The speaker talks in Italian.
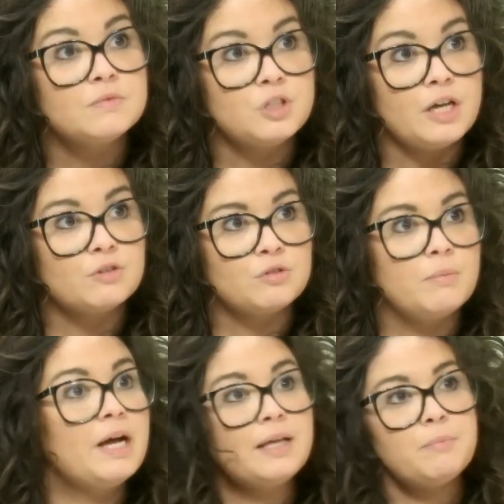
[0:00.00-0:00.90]
Certo,
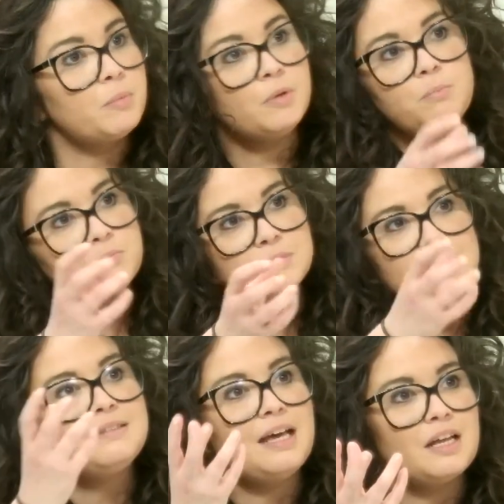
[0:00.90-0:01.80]
ma anche proprio
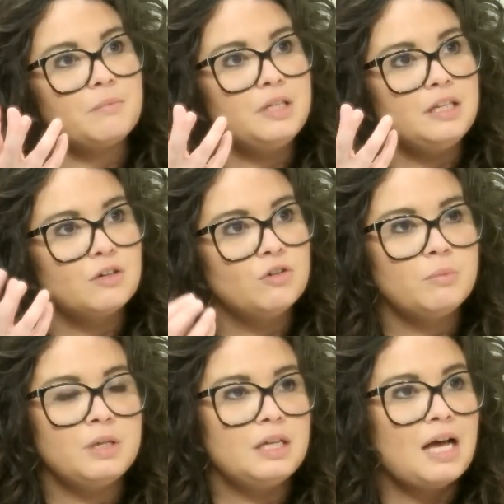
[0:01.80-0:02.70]
dei termini
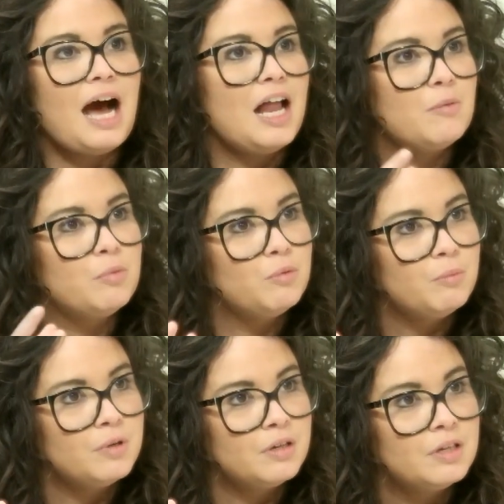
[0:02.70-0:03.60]
come
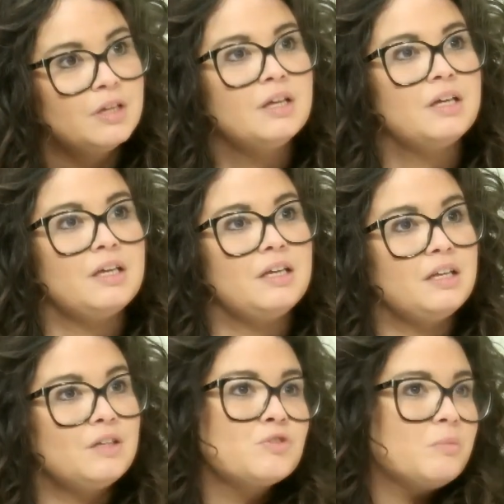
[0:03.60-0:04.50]
album, e,
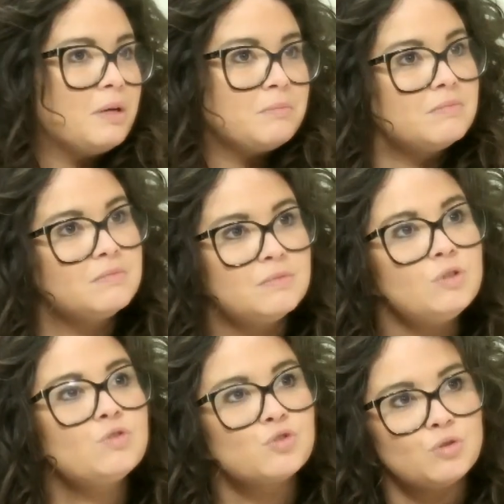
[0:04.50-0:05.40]
insomma,
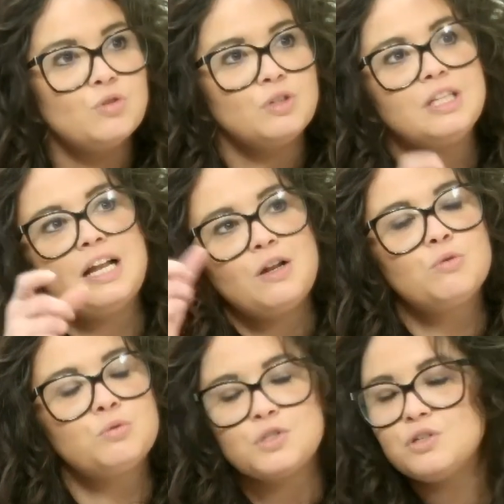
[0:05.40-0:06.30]
non solo
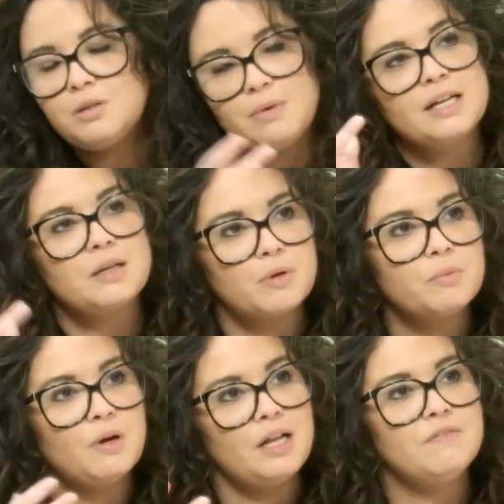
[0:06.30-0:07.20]
nell'elocuzione ma anche
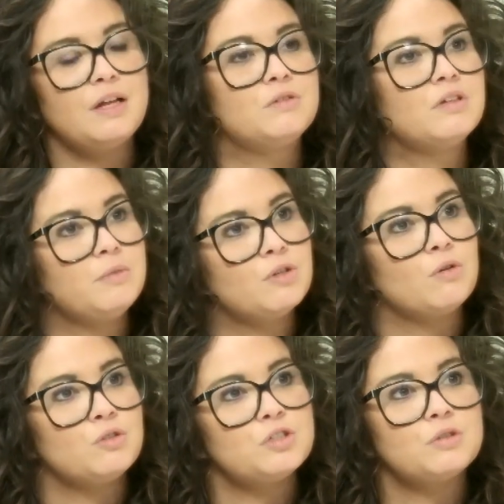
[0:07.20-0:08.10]
proprio a livello
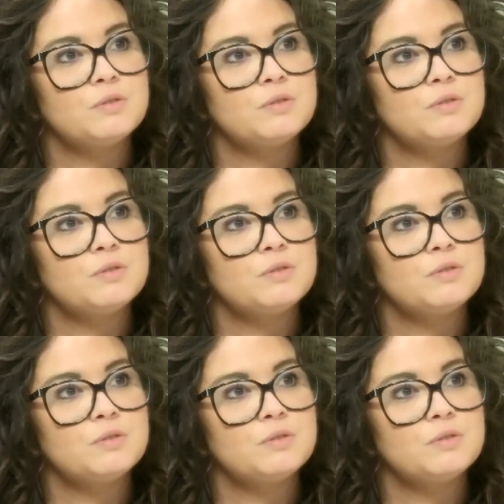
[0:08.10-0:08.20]
terminologico.